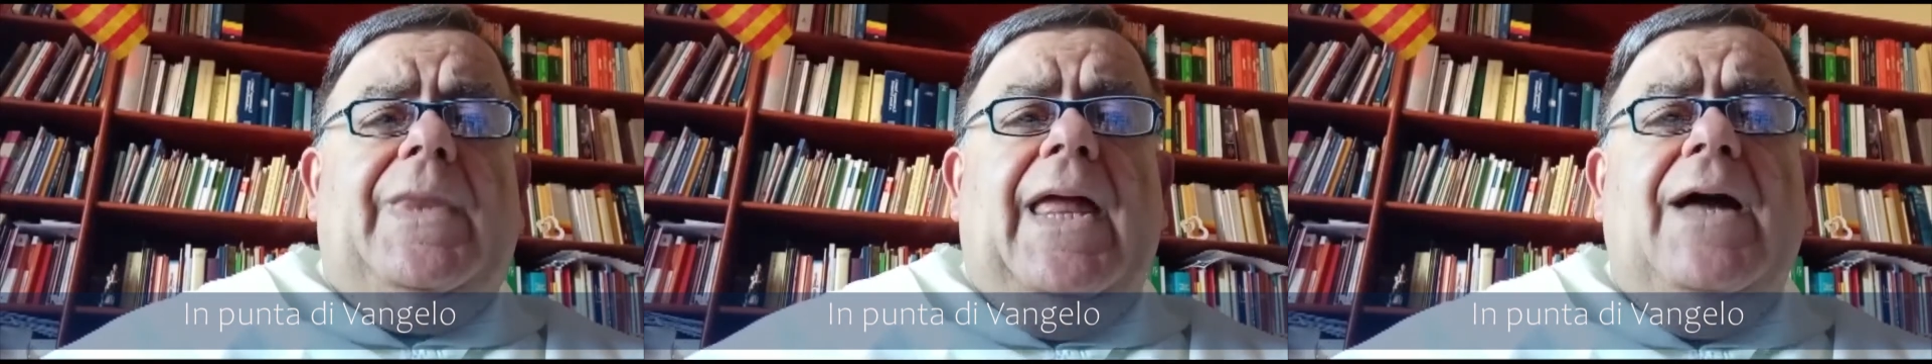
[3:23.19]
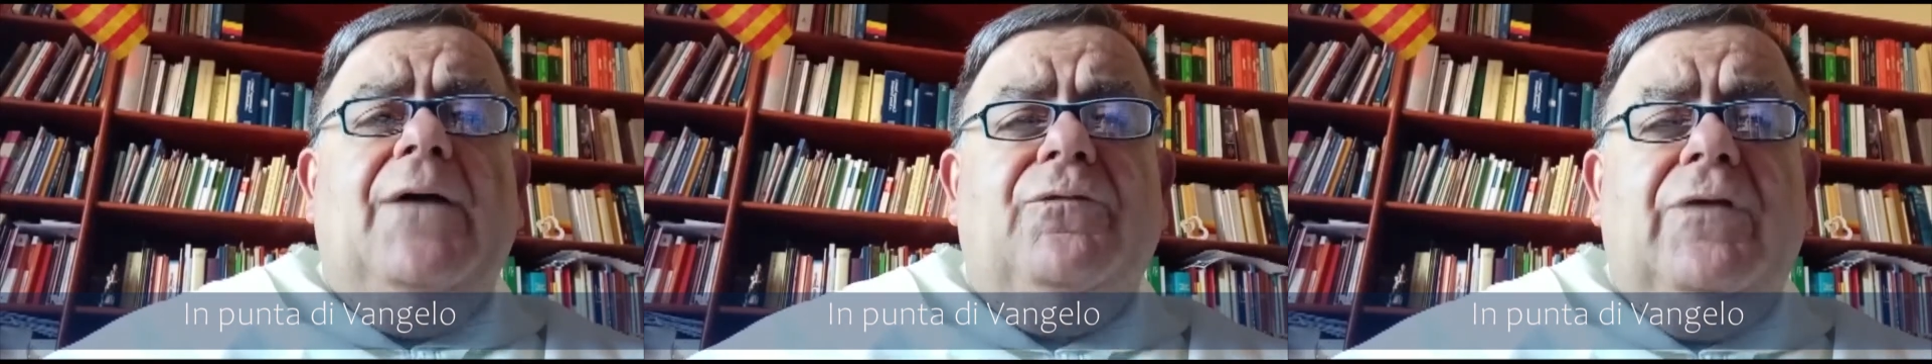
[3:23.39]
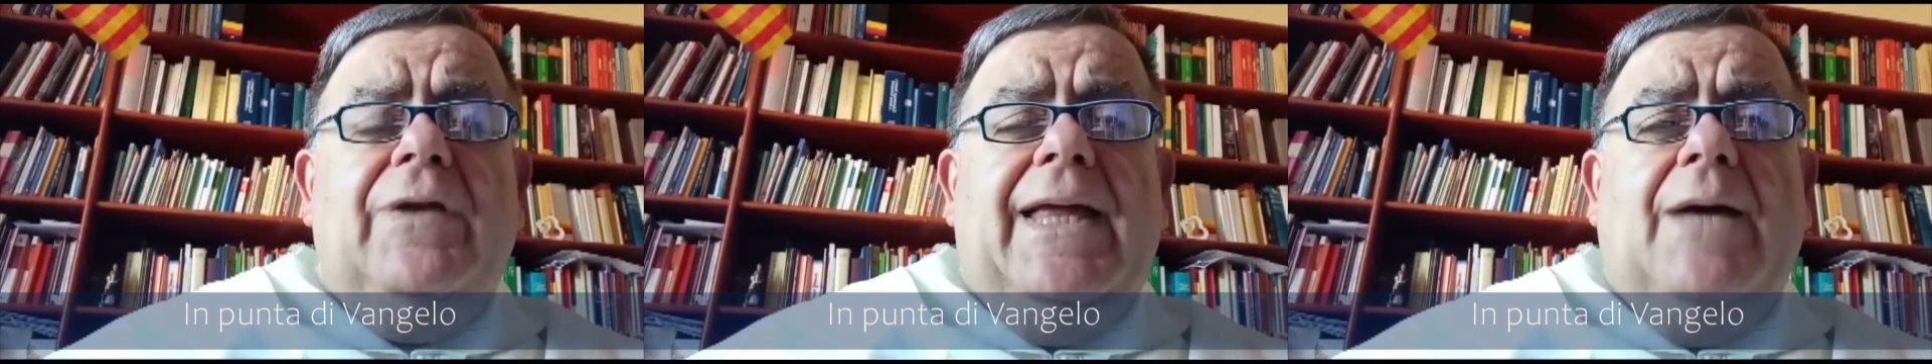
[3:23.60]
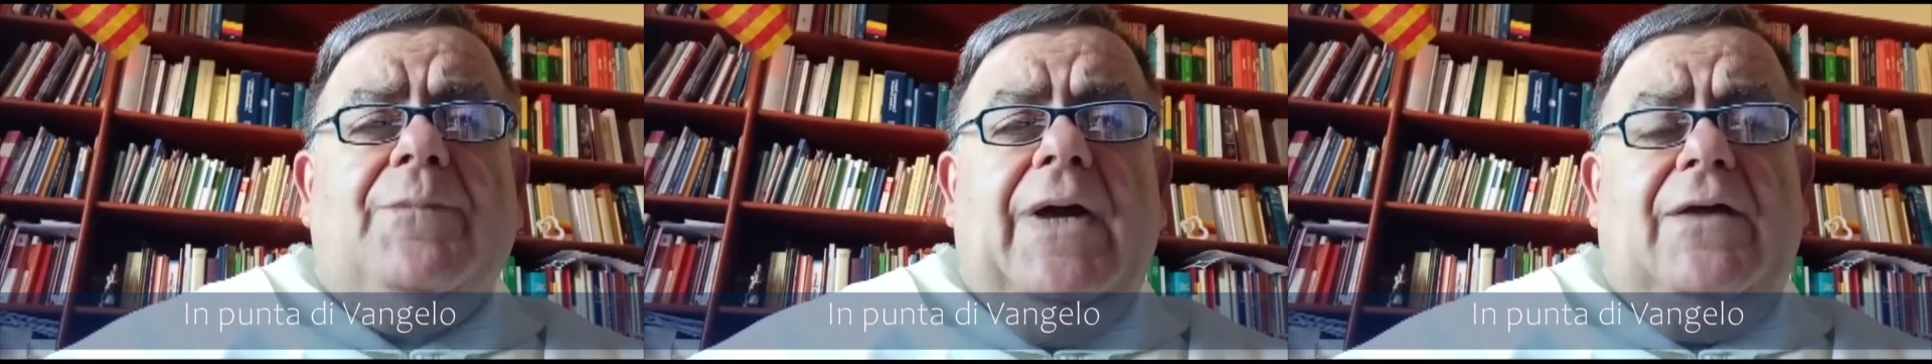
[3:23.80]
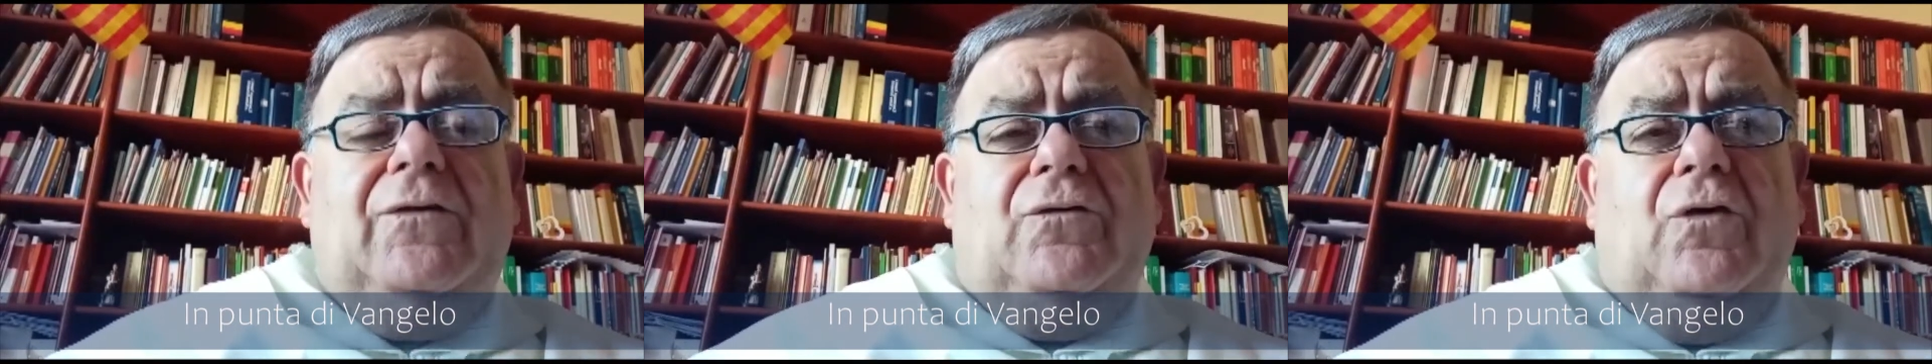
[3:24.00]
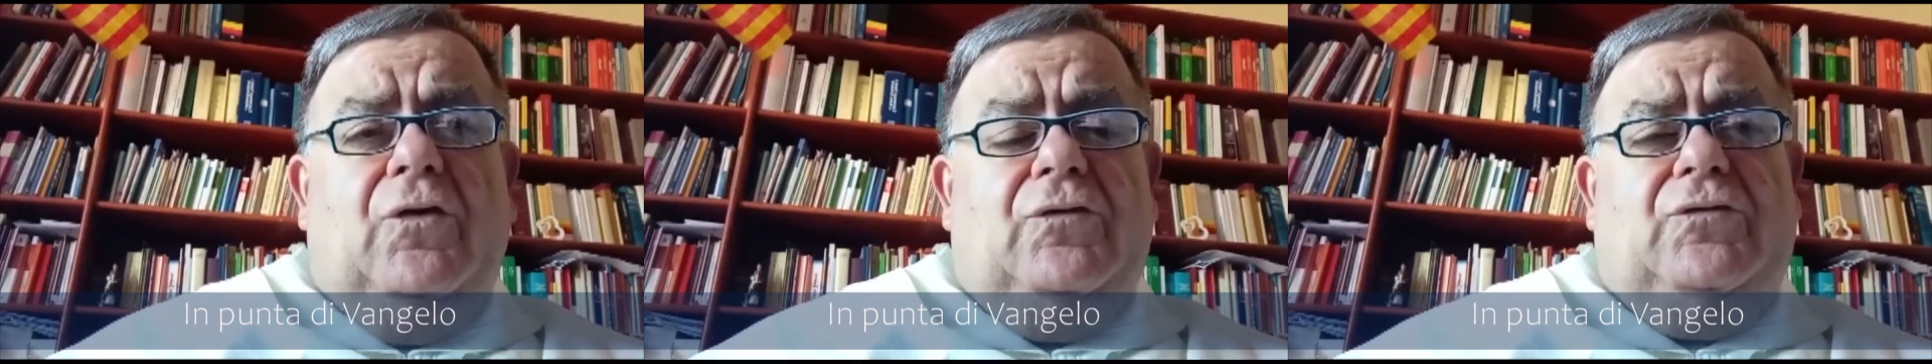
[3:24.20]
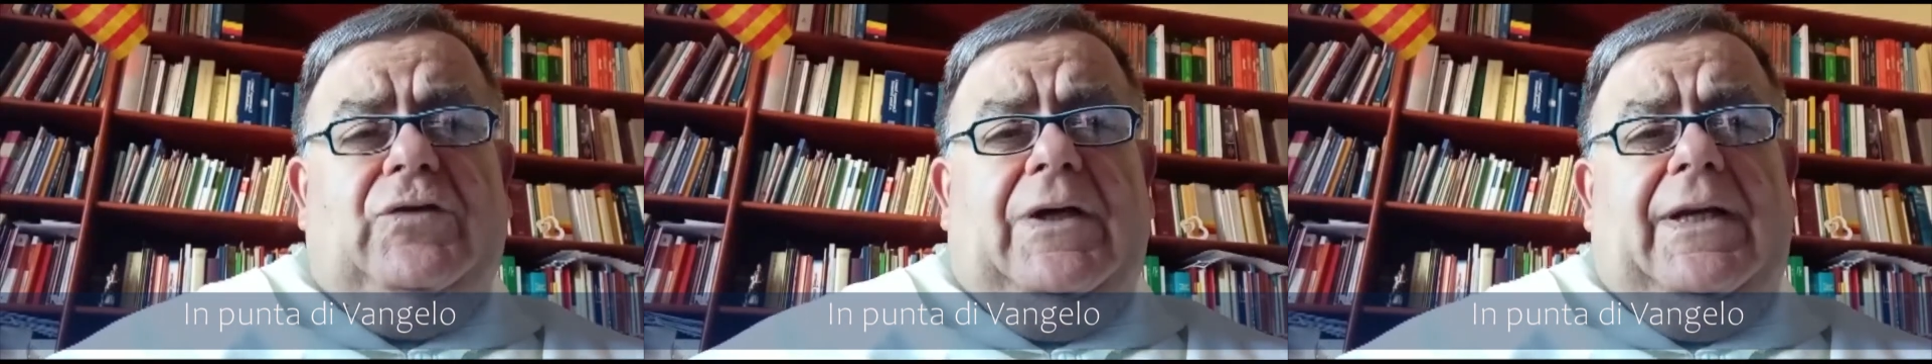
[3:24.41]
affidiamo ai
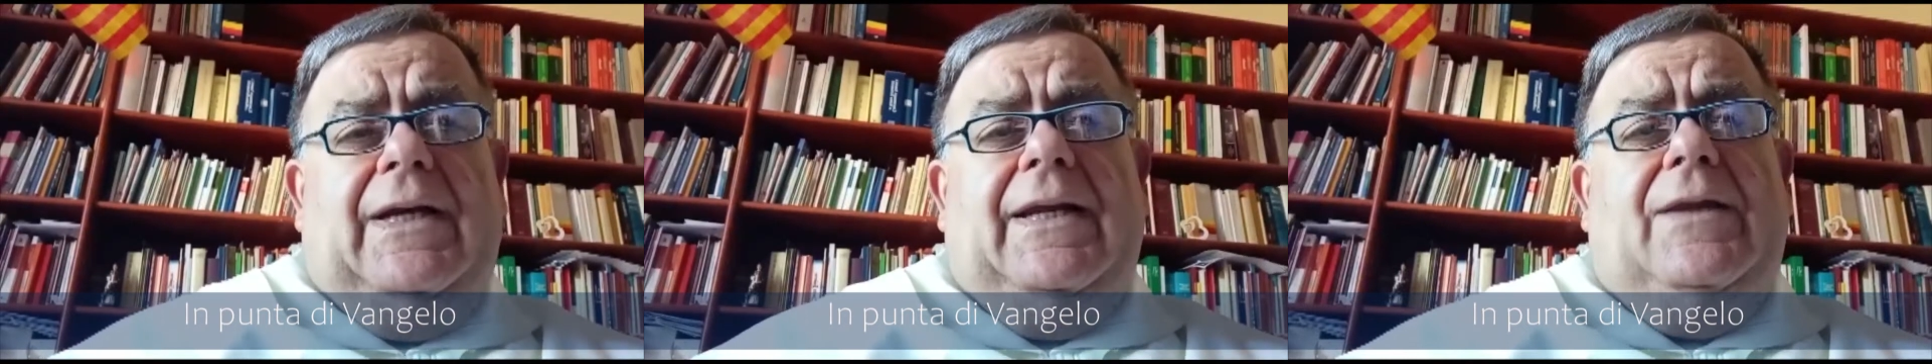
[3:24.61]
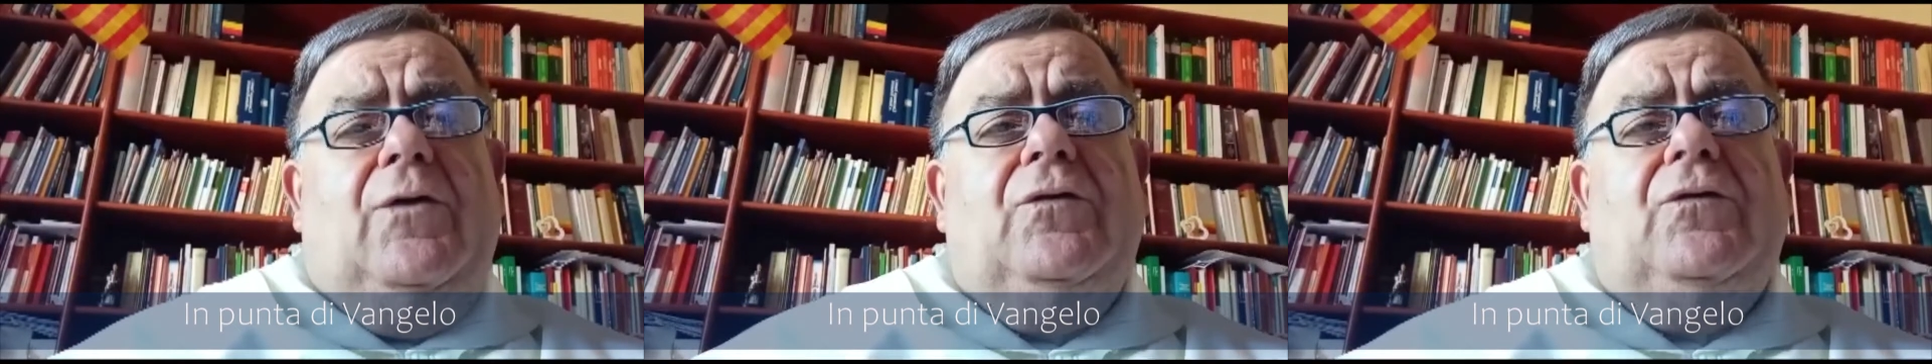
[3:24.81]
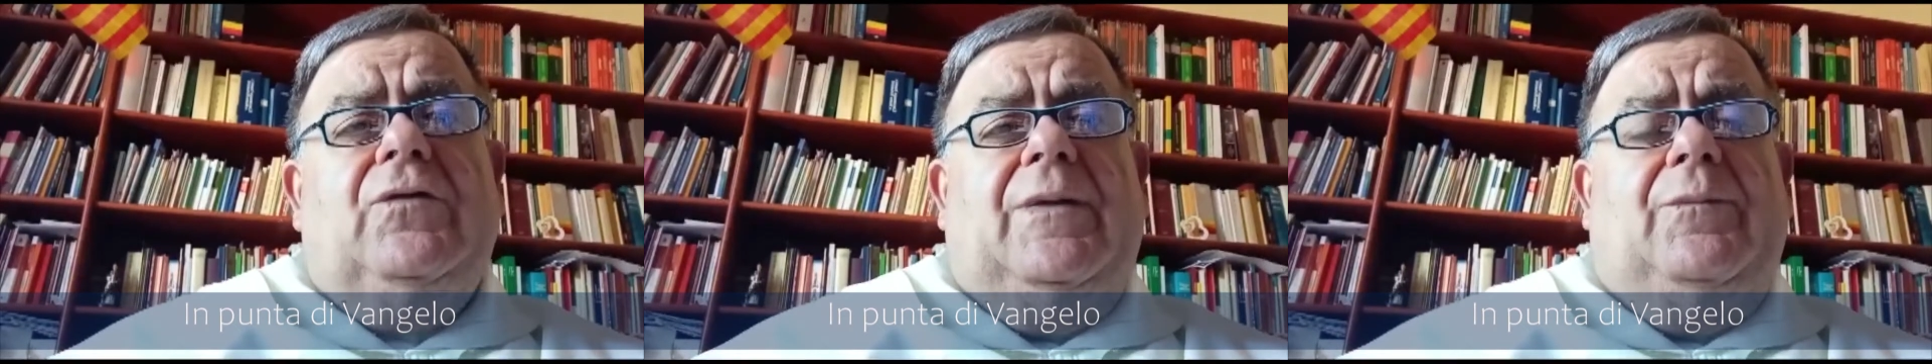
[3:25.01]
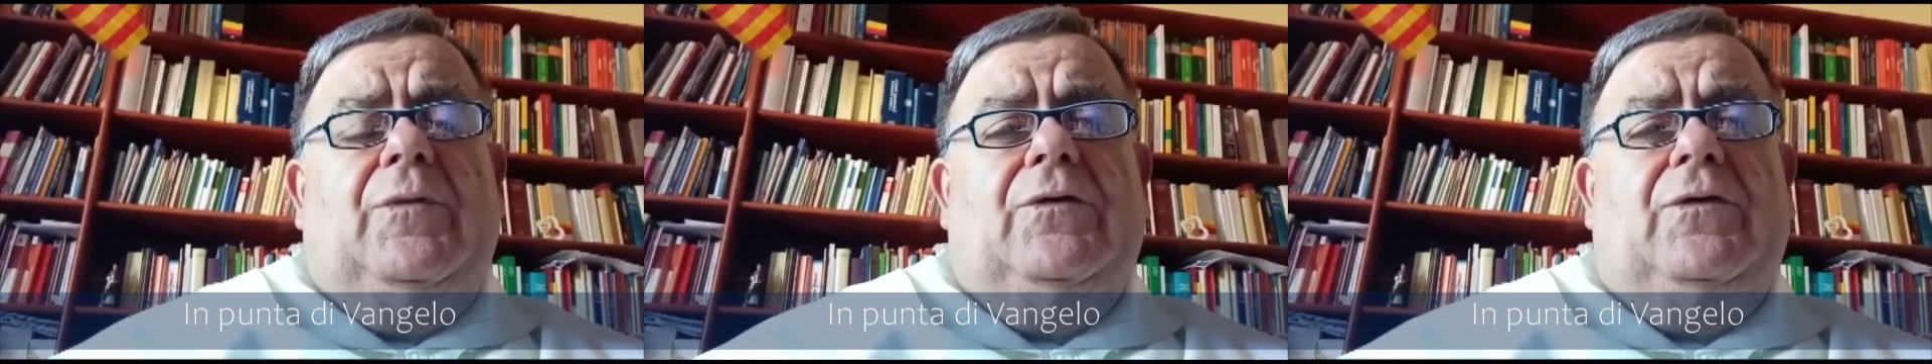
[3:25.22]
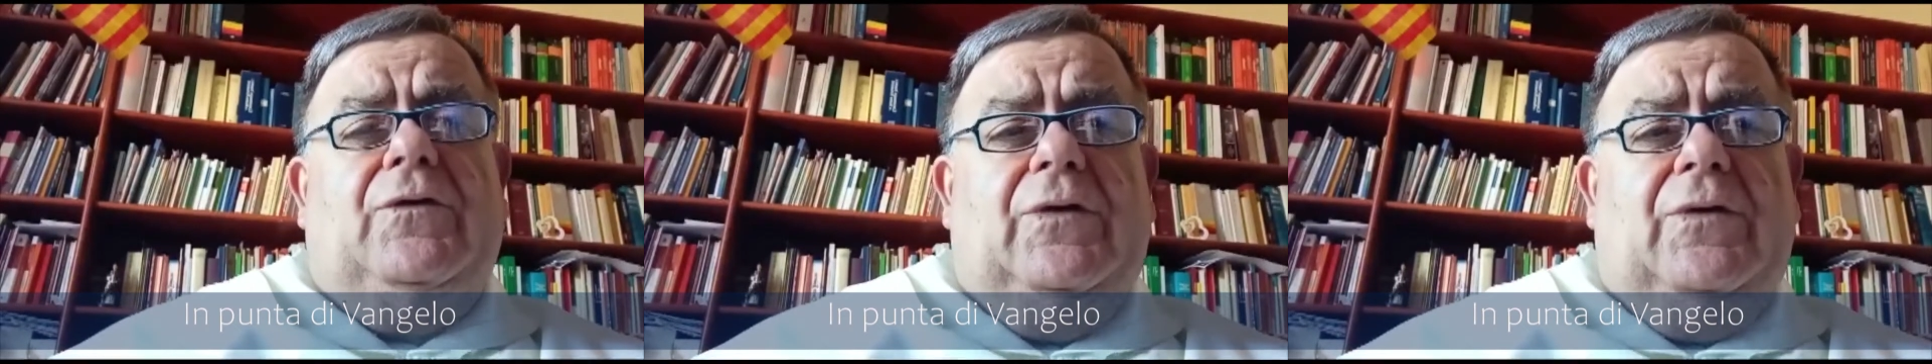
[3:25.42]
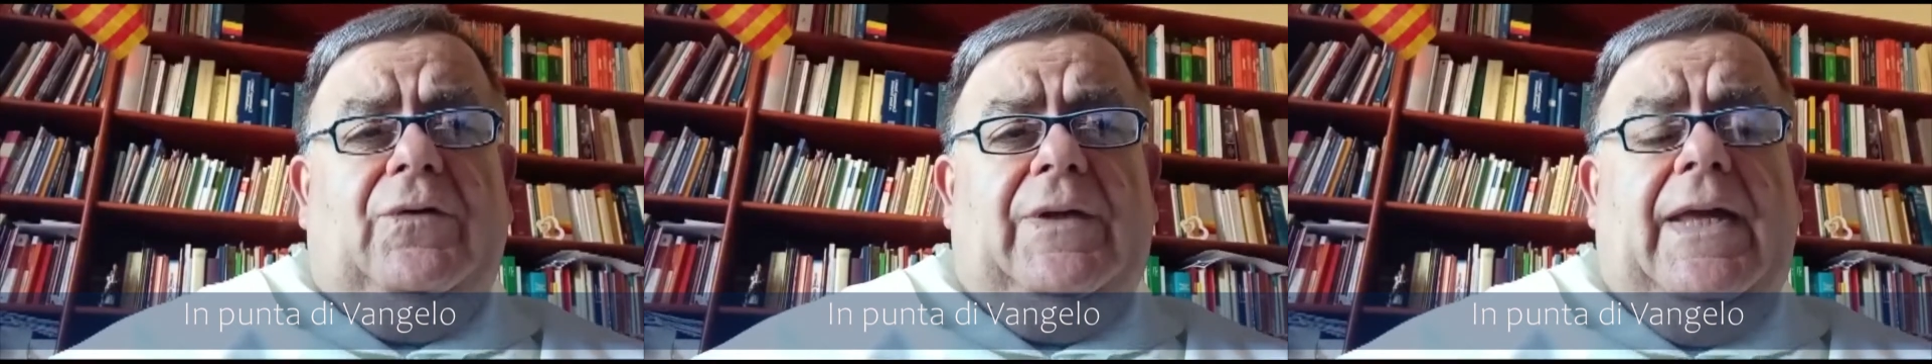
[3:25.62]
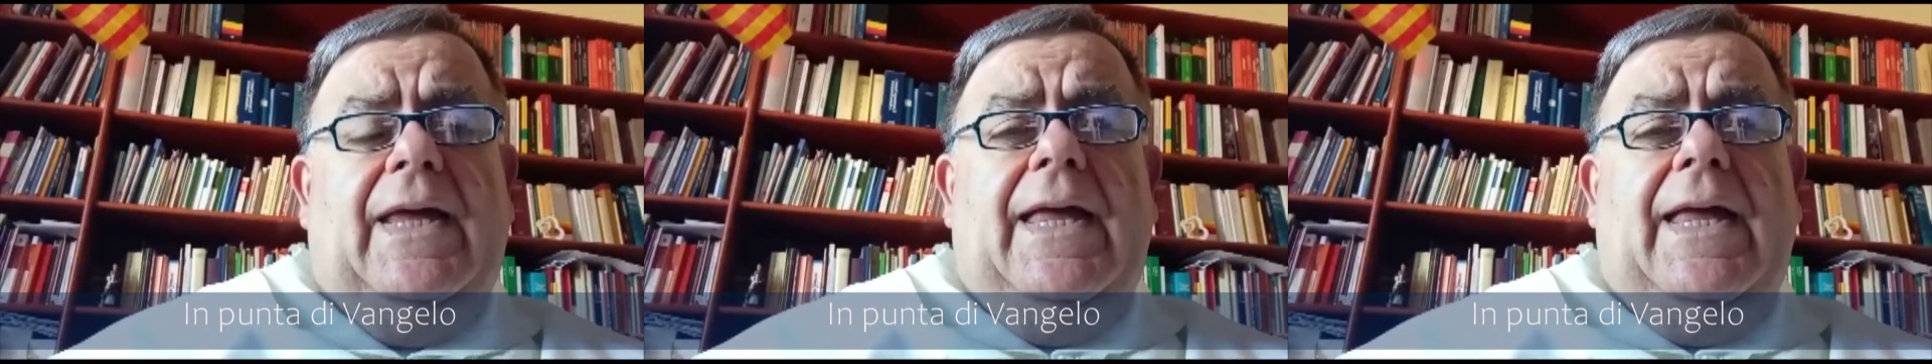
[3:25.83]
social le nostre emozioni